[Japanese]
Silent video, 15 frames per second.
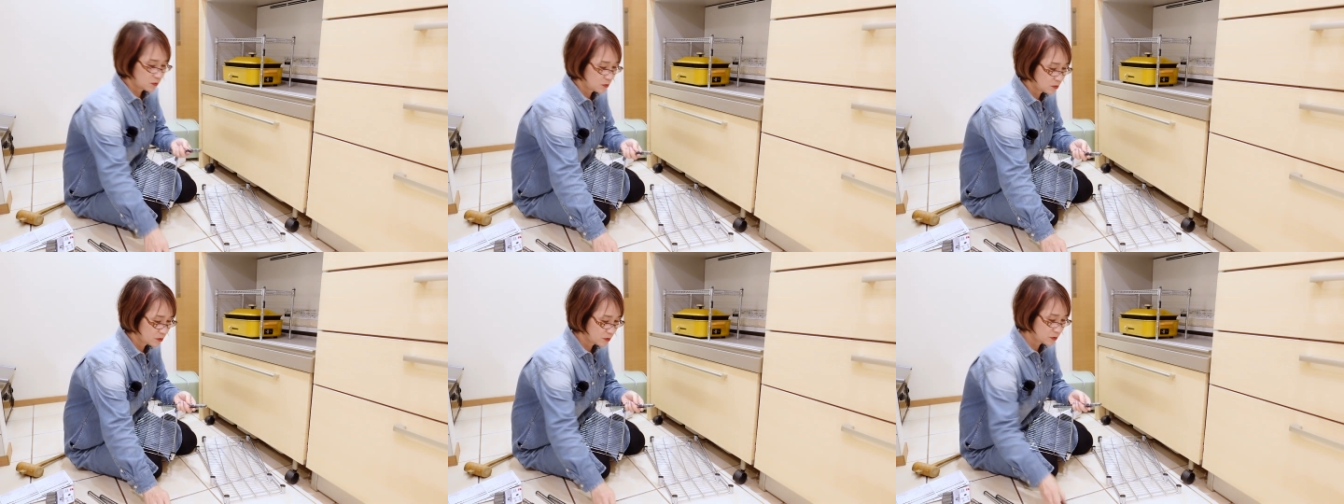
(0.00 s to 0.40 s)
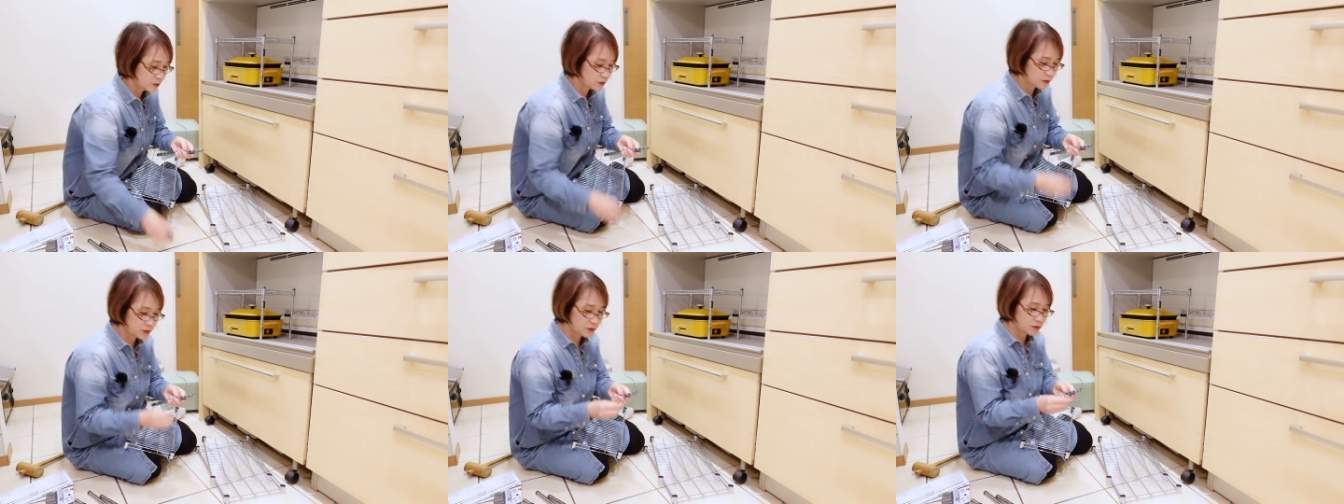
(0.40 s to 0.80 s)
う、こういう
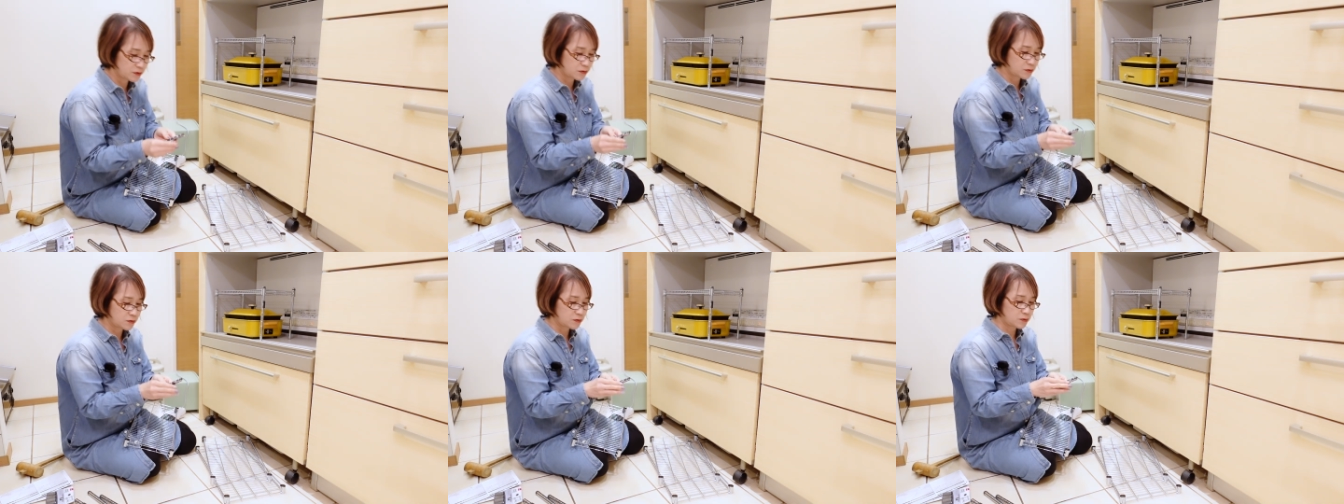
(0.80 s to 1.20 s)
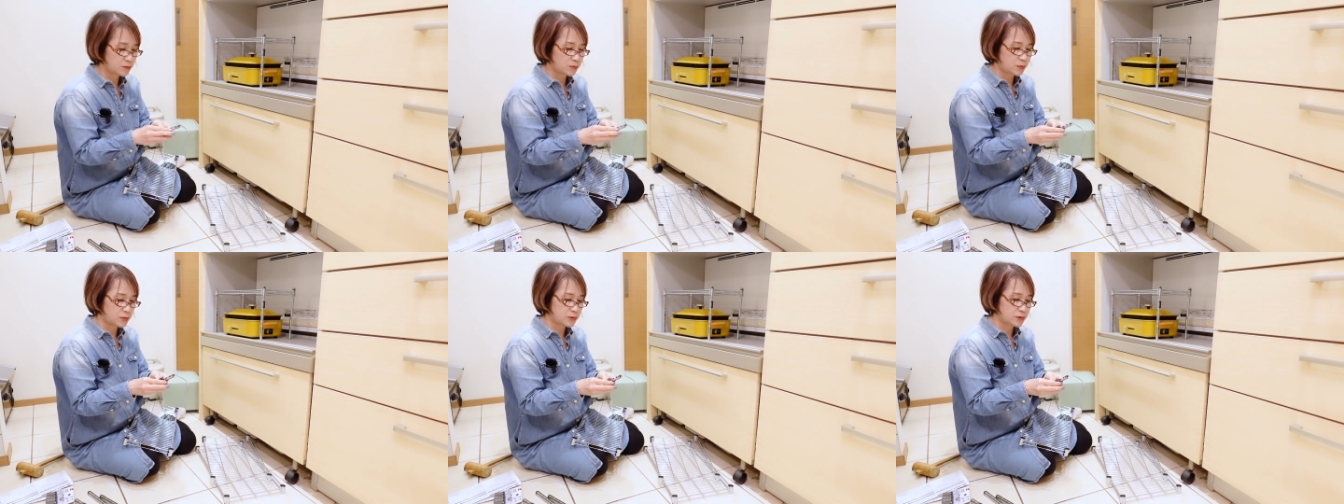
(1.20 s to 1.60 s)
ジョイントをこ
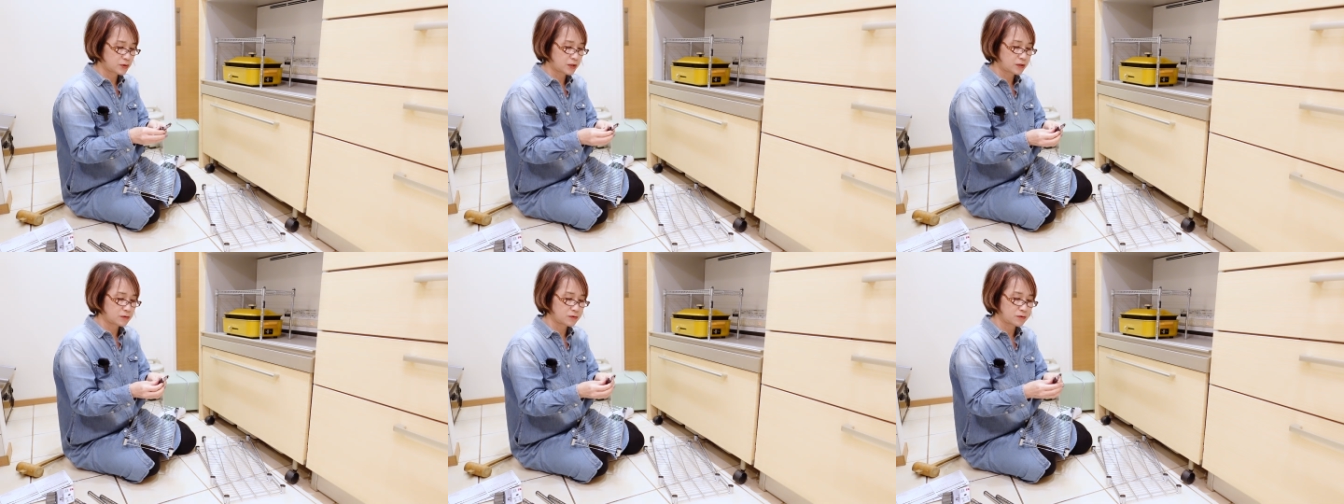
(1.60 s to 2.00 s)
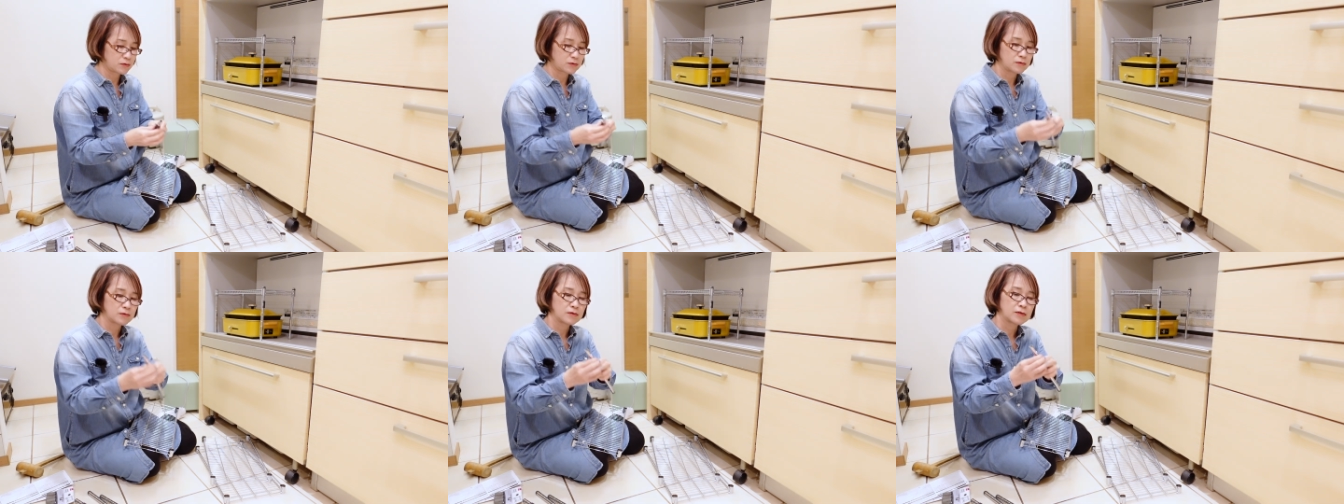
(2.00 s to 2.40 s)
うつけるの
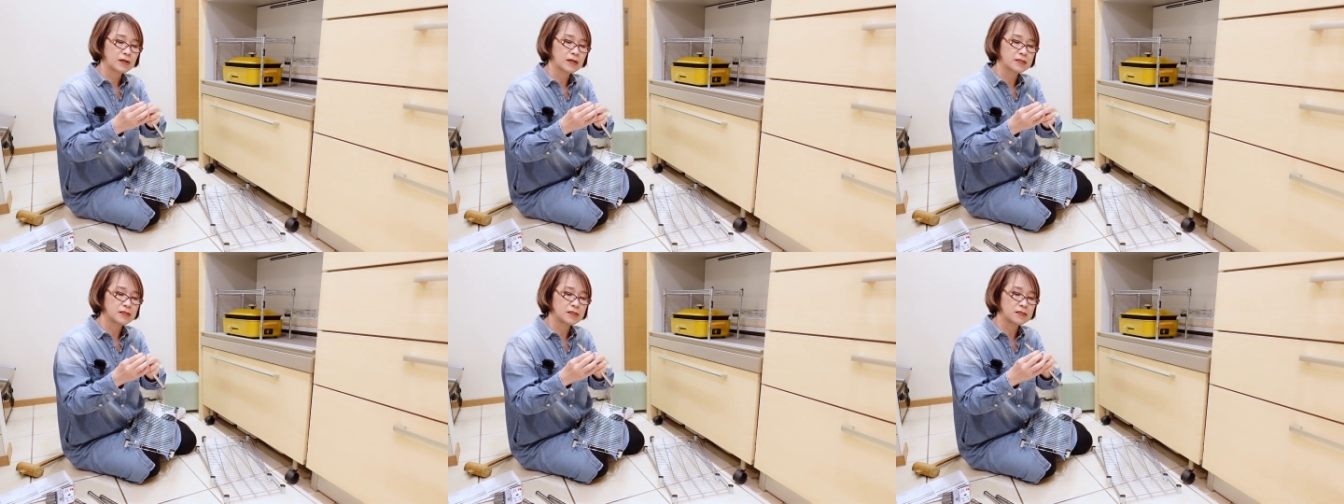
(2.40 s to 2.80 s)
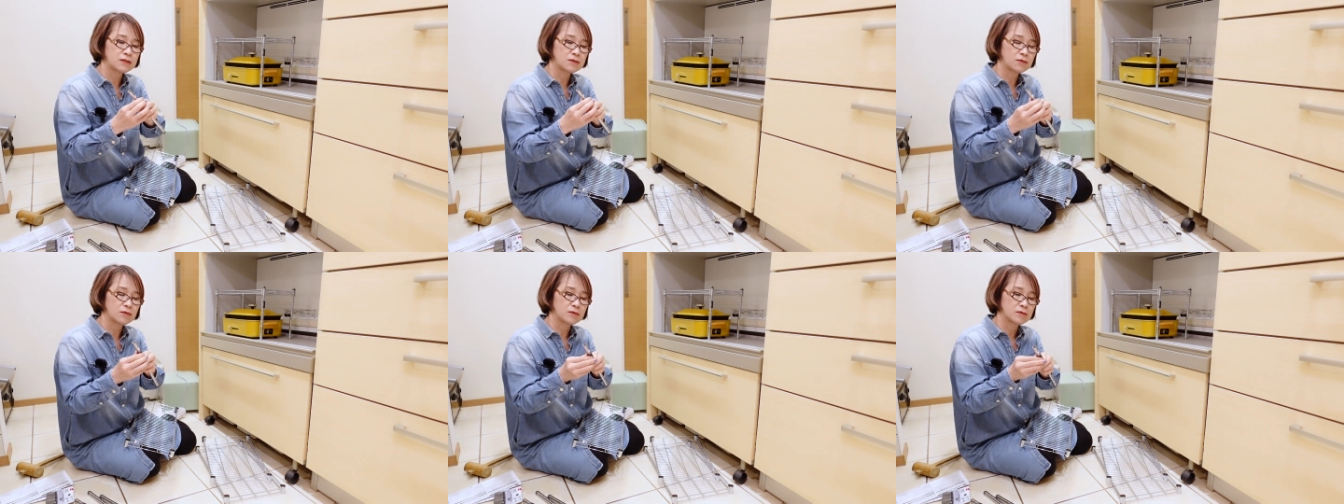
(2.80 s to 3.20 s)
カチッ
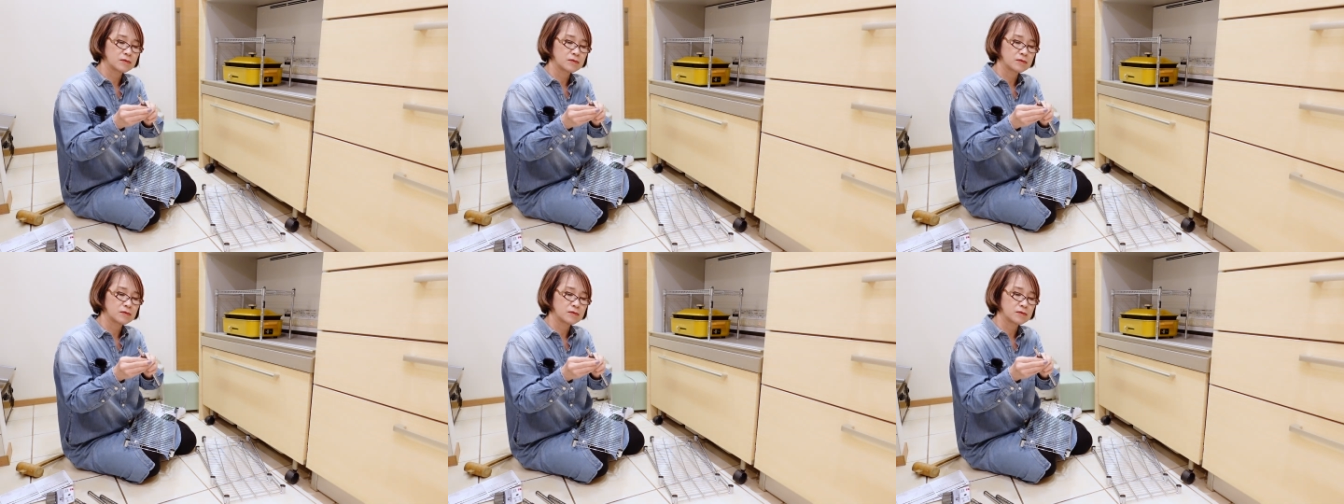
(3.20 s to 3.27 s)
と。